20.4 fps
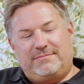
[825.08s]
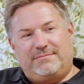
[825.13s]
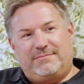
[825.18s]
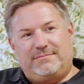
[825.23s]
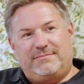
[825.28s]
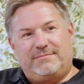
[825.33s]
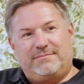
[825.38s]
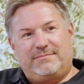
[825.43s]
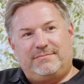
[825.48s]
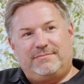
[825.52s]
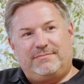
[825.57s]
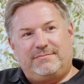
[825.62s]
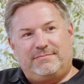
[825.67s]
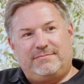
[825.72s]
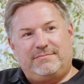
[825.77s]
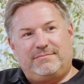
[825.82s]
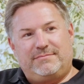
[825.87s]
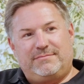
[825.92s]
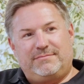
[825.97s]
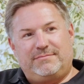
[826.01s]
die
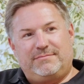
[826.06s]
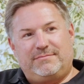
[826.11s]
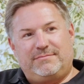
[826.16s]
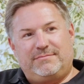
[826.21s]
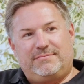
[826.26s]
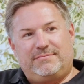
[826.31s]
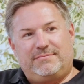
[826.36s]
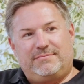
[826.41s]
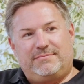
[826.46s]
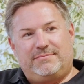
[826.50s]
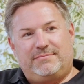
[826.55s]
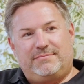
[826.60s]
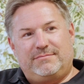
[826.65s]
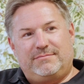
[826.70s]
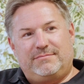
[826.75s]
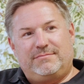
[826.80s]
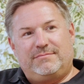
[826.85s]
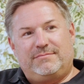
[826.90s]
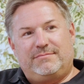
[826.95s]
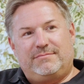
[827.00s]
Abschlussquote tatsächlich auch ein
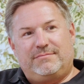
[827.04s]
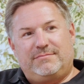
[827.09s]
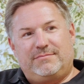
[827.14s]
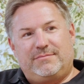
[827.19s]
bisschen höher.